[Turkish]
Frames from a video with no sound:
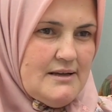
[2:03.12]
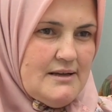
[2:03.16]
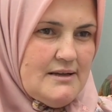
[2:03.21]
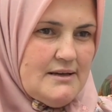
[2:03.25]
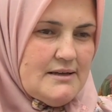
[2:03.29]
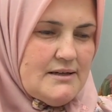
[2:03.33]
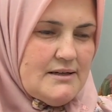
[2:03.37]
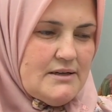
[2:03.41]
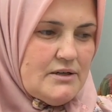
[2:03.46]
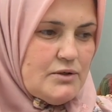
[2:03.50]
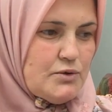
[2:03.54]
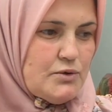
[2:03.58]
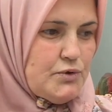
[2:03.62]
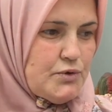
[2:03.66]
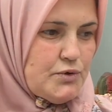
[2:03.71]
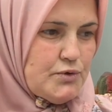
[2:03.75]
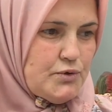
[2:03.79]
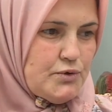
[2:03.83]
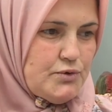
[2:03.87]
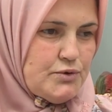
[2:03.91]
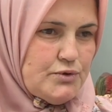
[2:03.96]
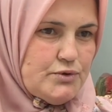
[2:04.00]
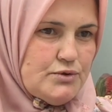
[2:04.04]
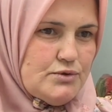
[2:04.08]
E,
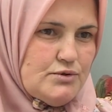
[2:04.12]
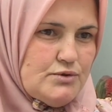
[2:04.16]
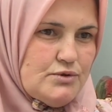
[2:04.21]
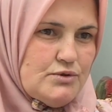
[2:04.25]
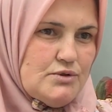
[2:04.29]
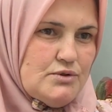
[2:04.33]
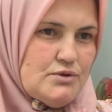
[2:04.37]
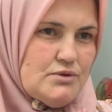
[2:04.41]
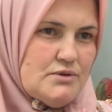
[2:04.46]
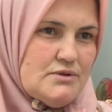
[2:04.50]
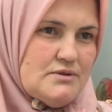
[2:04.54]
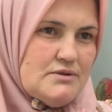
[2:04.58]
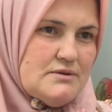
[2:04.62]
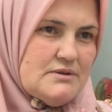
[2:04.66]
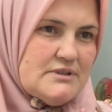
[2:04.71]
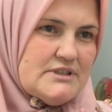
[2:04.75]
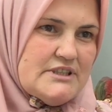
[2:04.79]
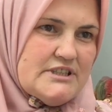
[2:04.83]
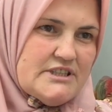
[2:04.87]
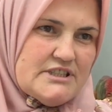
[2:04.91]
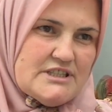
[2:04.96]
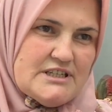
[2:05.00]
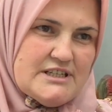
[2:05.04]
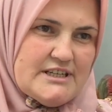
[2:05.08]
kuruturuz
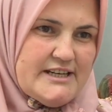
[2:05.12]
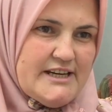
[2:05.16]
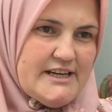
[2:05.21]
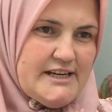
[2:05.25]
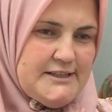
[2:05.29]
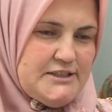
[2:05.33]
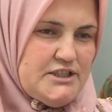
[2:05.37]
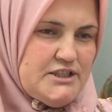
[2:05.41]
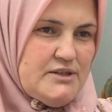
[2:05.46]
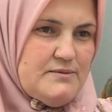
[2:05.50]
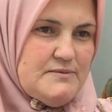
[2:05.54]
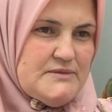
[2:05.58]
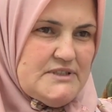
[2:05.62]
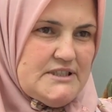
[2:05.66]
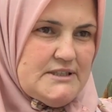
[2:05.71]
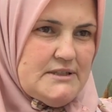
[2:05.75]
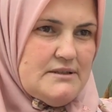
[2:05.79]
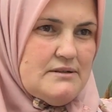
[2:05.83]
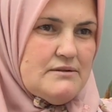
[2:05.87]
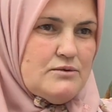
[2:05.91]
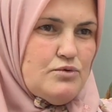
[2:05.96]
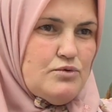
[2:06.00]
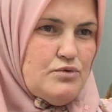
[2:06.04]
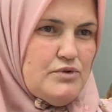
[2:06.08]
kışlık yiyeceğimizi
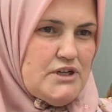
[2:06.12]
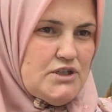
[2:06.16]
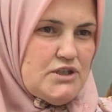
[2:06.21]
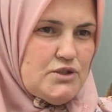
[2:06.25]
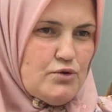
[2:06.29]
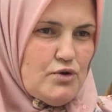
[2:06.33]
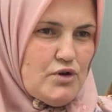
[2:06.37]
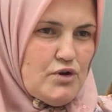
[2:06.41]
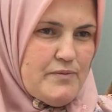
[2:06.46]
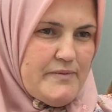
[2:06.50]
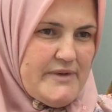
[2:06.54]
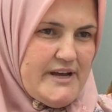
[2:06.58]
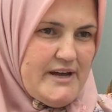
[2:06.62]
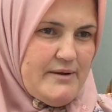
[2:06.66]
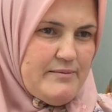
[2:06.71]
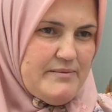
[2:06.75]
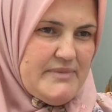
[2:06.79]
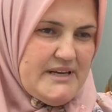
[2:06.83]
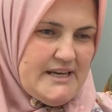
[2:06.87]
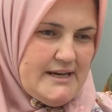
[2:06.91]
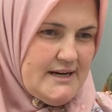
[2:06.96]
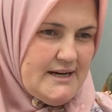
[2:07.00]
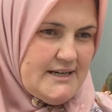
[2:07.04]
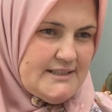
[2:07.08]
güneş görmeyen bir
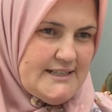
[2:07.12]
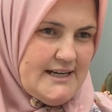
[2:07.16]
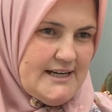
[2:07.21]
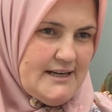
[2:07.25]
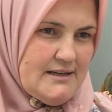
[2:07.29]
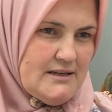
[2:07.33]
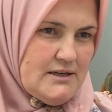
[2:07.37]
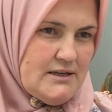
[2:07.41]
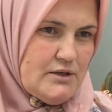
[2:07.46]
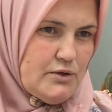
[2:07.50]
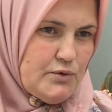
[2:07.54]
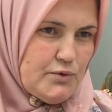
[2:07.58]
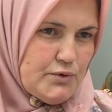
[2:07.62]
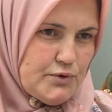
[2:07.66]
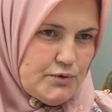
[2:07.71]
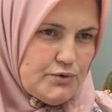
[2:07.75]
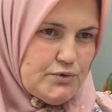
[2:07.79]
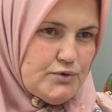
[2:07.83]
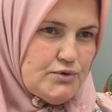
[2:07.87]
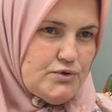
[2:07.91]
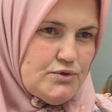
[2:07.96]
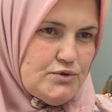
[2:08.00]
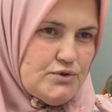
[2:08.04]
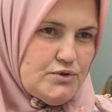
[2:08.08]
yerde
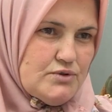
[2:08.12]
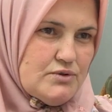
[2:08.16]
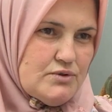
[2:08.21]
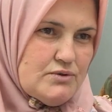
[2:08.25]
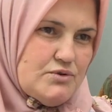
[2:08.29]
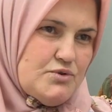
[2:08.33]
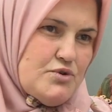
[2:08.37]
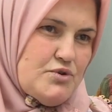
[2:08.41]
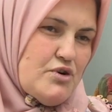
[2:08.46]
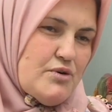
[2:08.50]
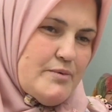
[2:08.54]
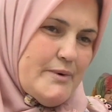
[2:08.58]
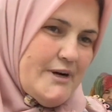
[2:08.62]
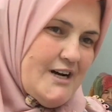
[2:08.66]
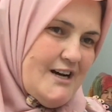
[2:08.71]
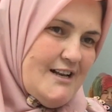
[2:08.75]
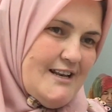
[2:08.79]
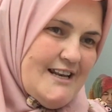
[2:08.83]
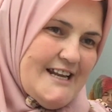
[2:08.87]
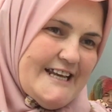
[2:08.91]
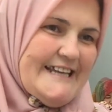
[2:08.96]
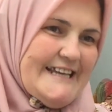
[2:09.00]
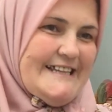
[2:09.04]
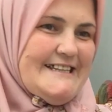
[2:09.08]
kurur, çorba
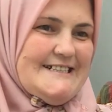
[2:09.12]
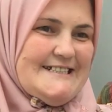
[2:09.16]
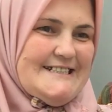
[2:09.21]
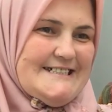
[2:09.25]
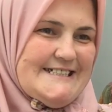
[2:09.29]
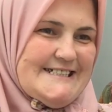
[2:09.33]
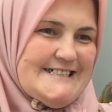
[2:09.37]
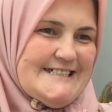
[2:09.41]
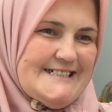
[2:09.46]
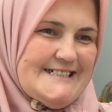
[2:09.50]
haline getiririz.